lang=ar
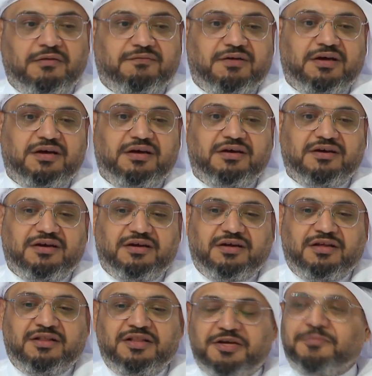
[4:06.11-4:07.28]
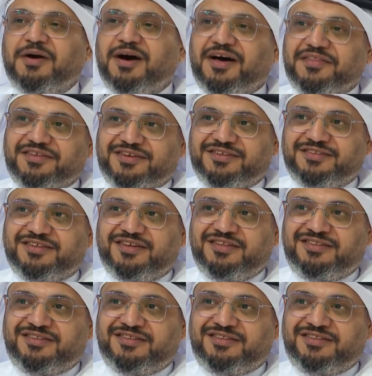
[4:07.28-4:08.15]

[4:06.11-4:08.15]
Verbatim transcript: فاللعبه هذه ان نعم.